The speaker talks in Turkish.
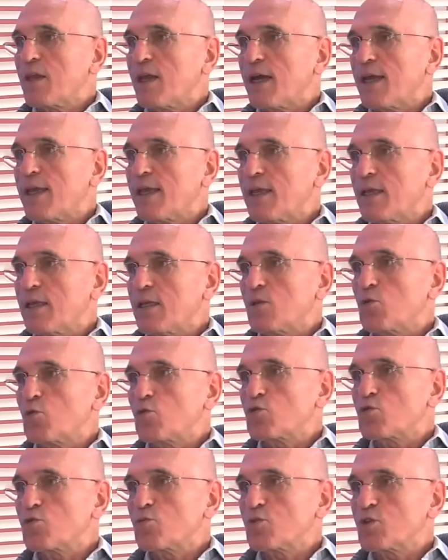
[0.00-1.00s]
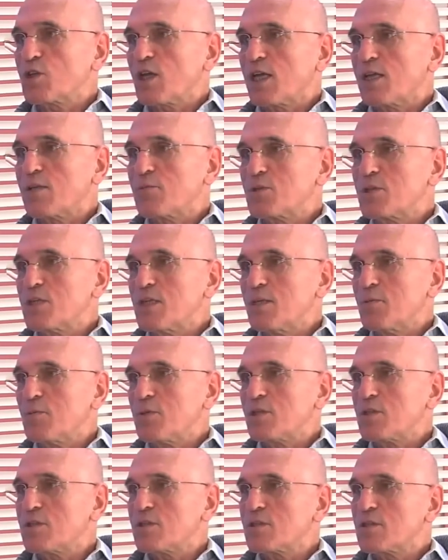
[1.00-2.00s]
Yani en iyi dostumuz kendimiz değil
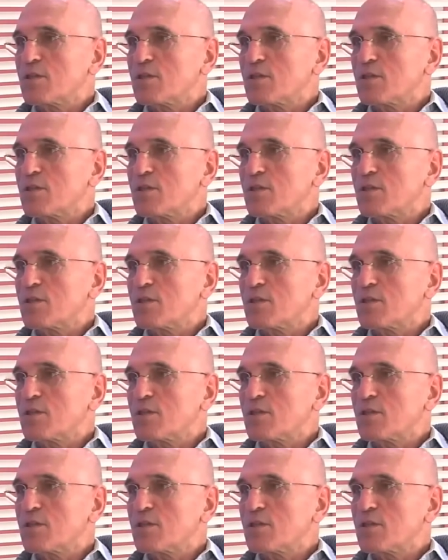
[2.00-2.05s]
miyiz?